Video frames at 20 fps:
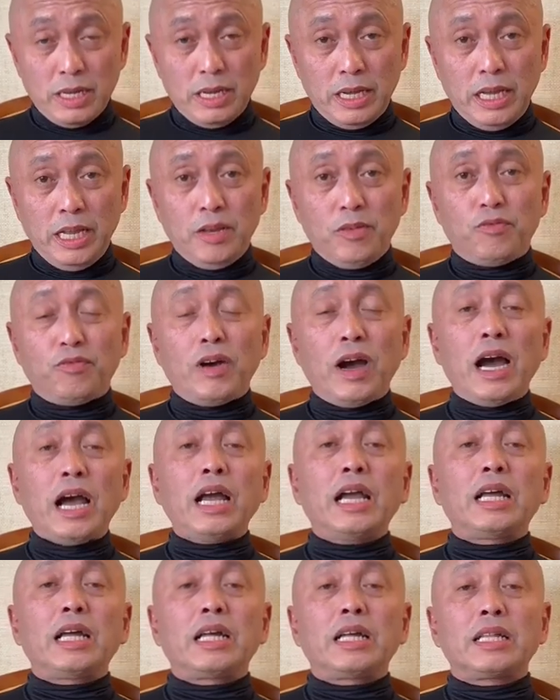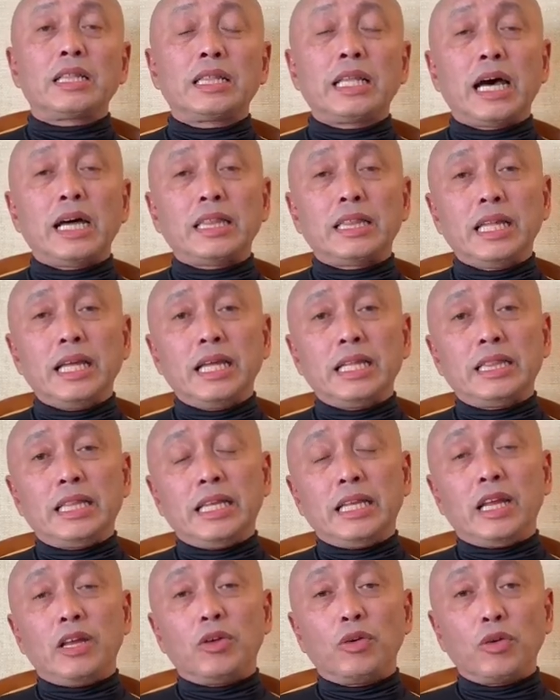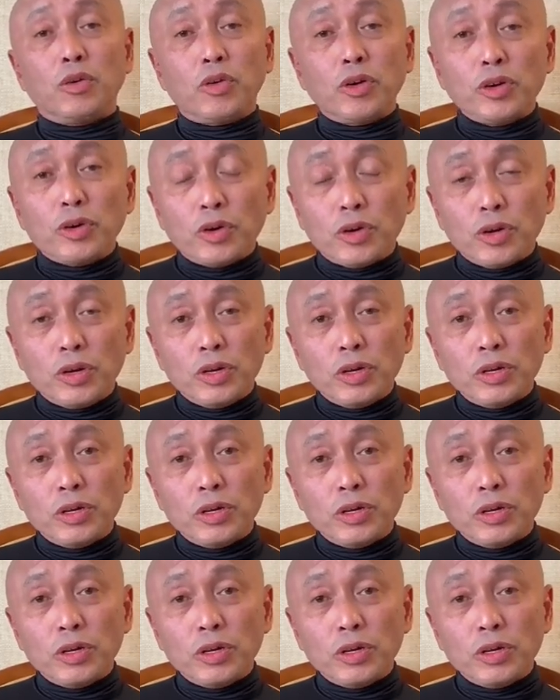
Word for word: In fact, dati tinanong ko 'yun